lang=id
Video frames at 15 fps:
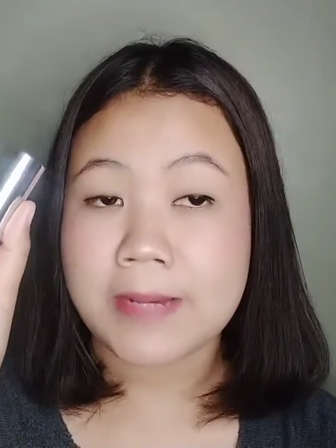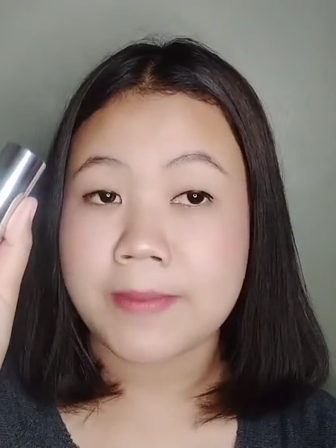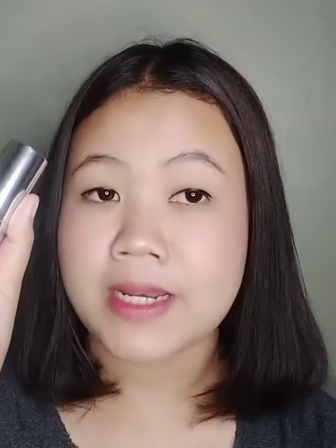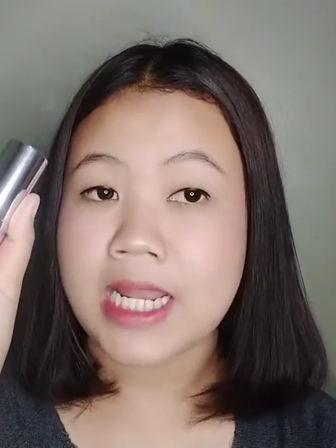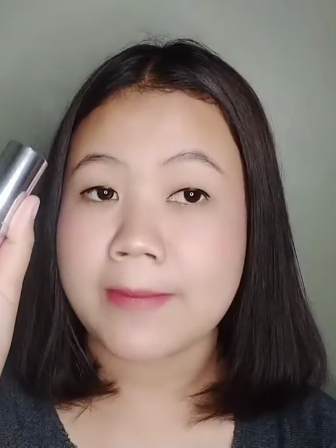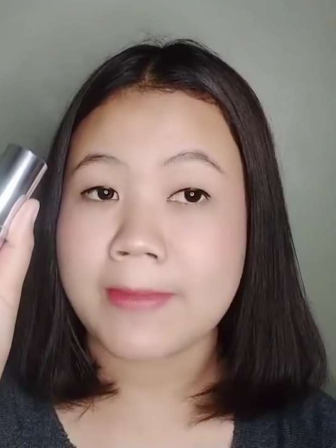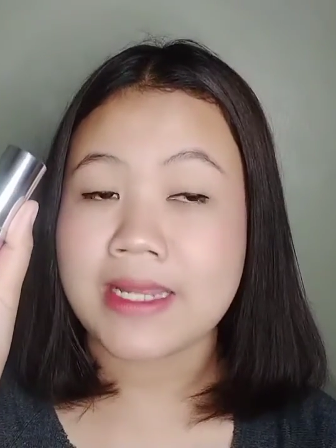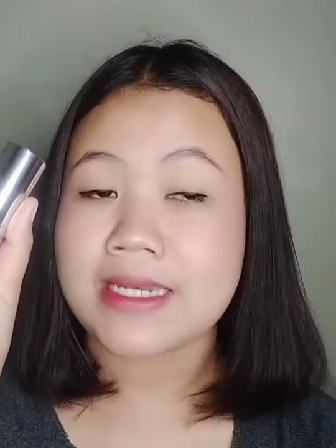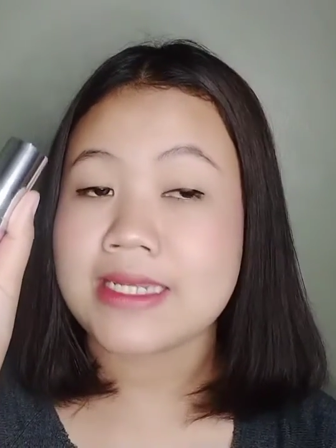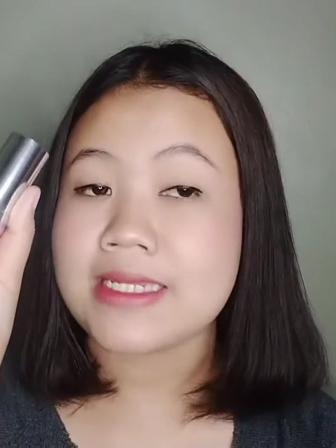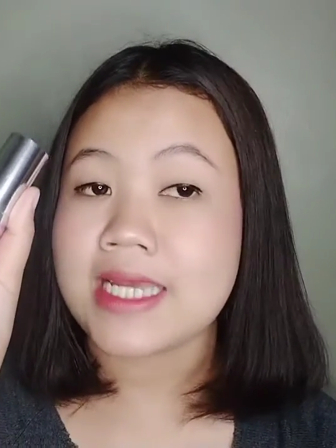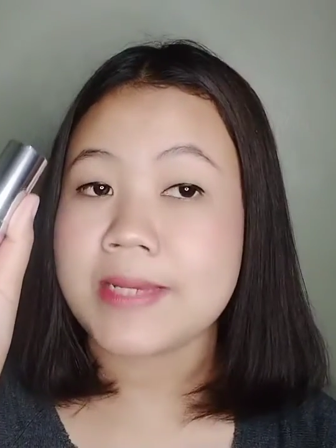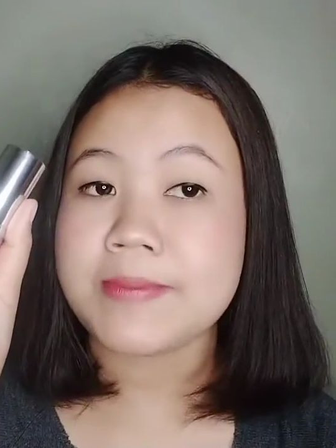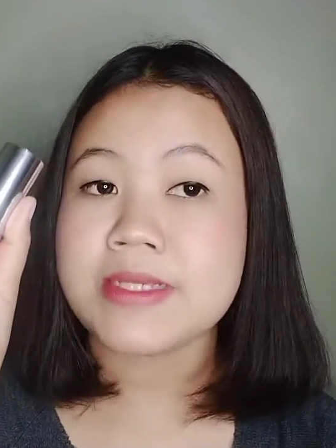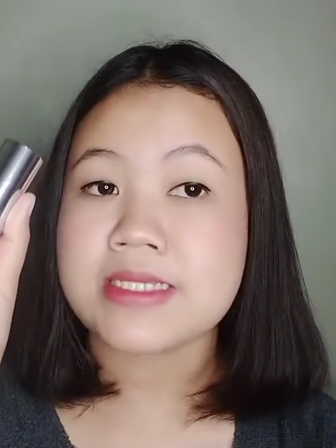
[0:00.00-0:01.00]
yang pertama
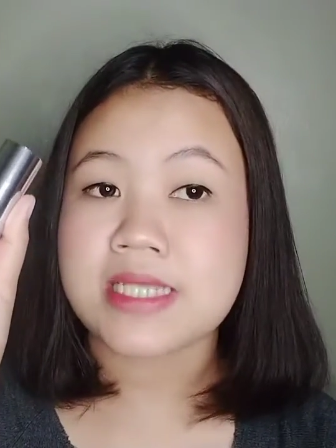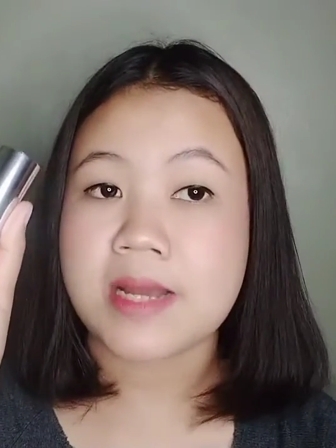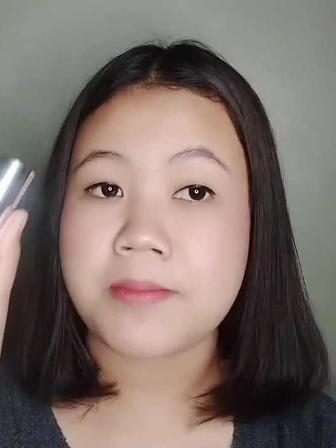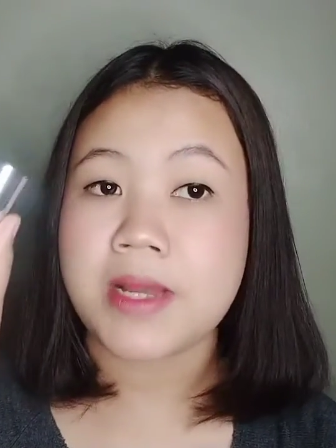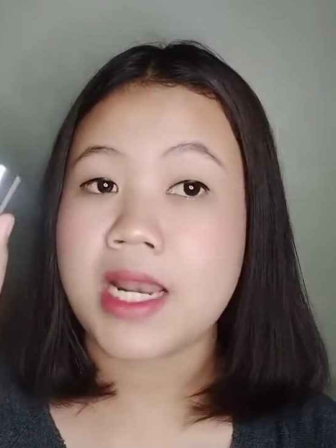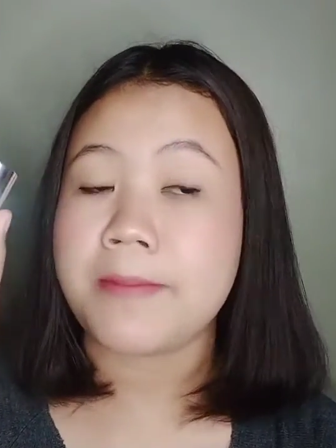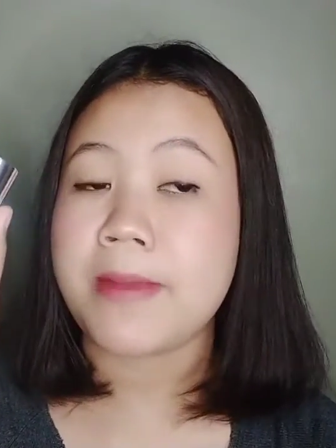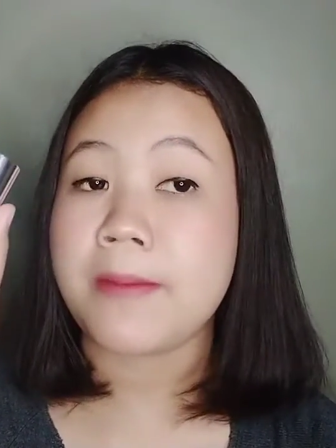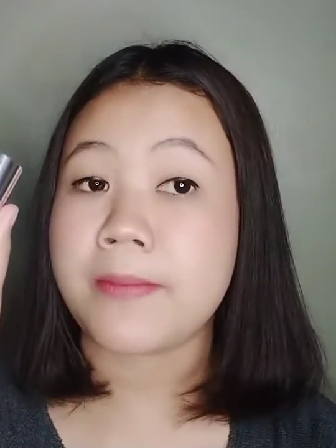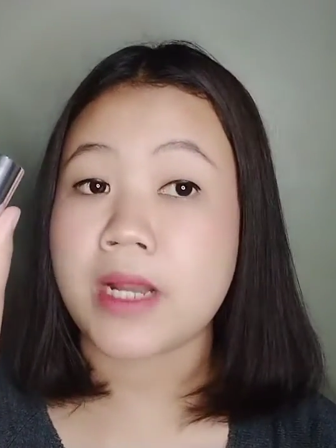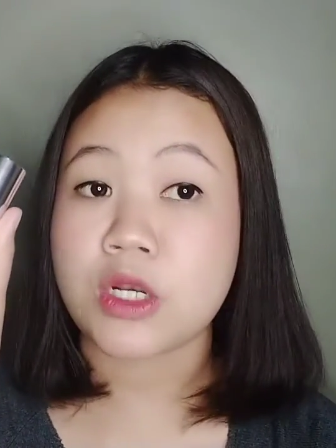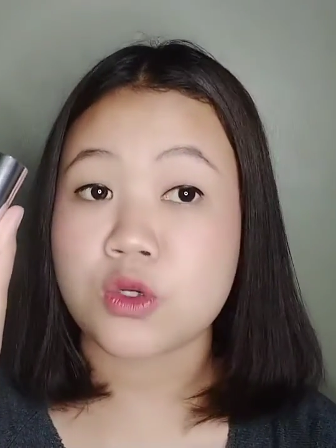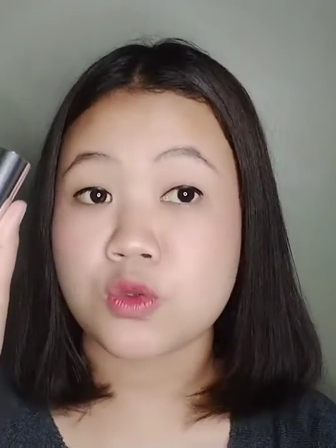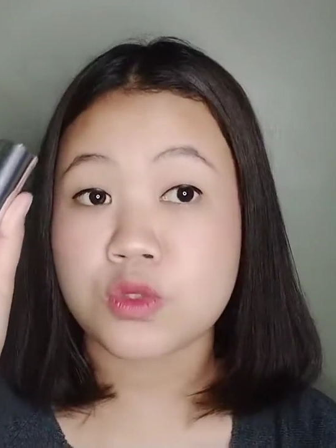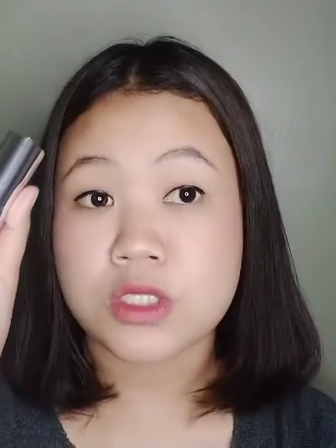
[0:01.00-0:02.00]
dia bisa
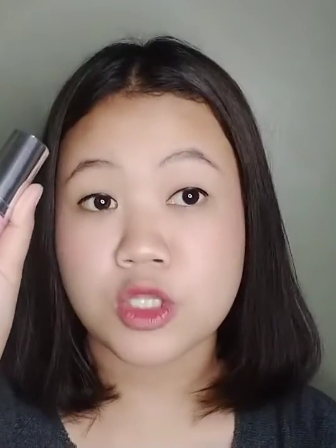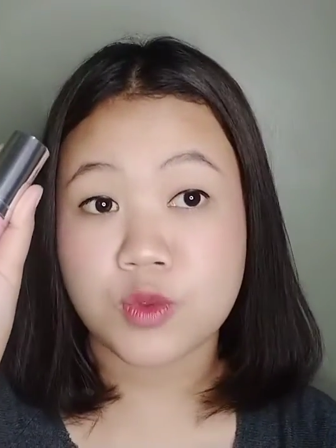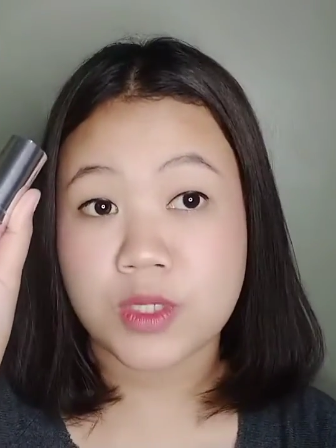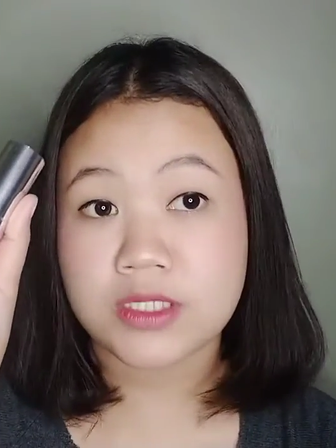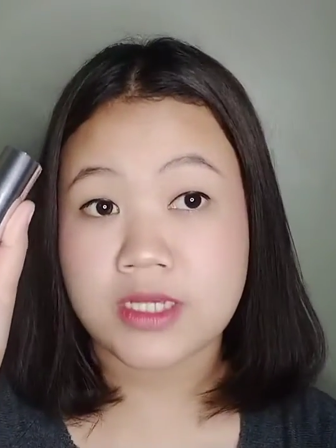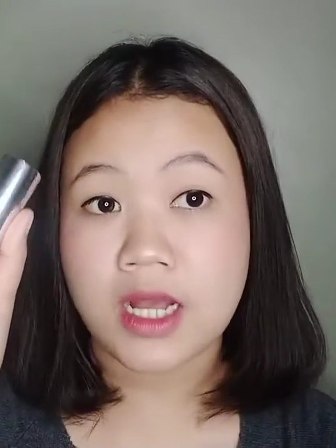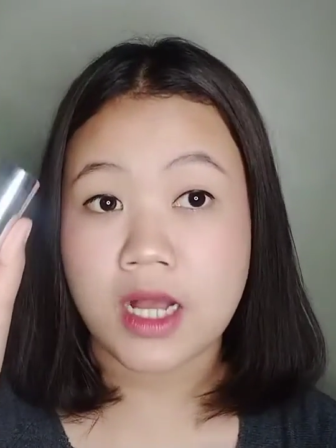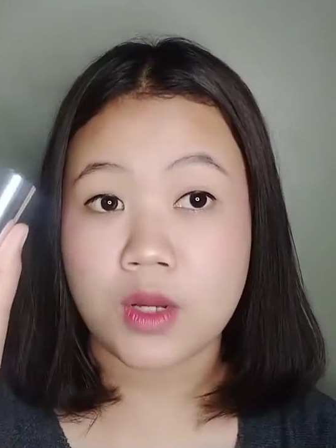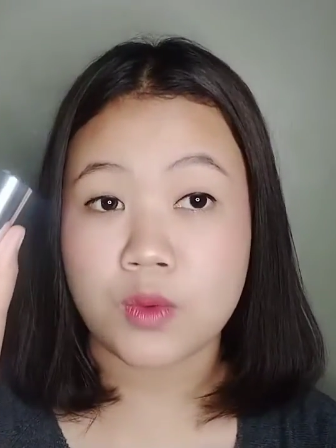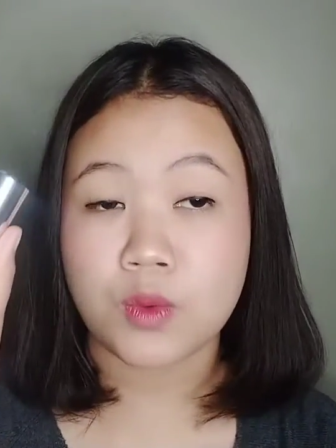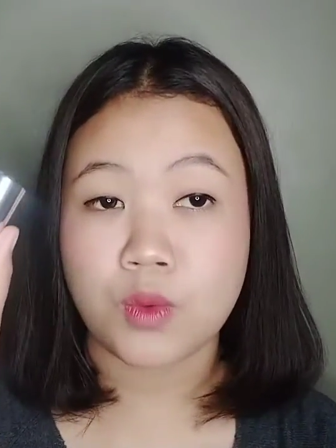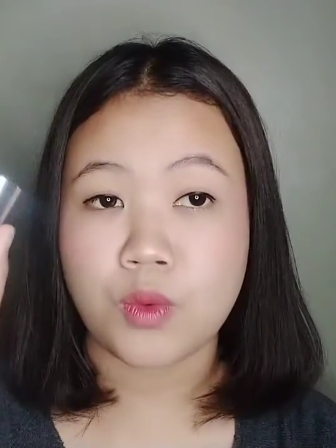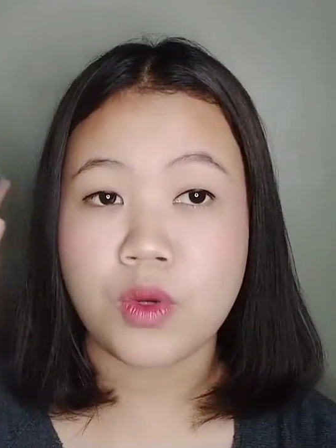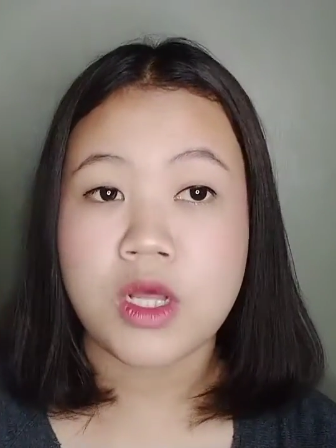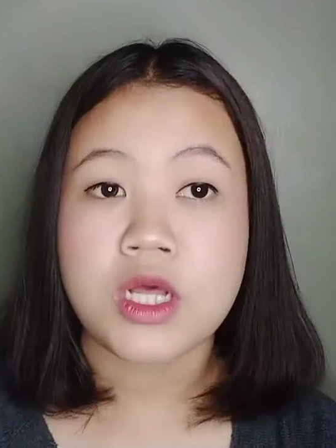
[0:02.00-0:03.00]
melembabkan kulit wajah
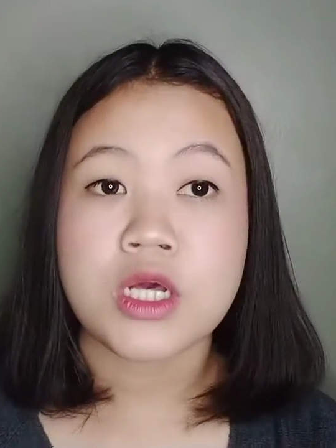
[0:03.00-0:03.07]
aku,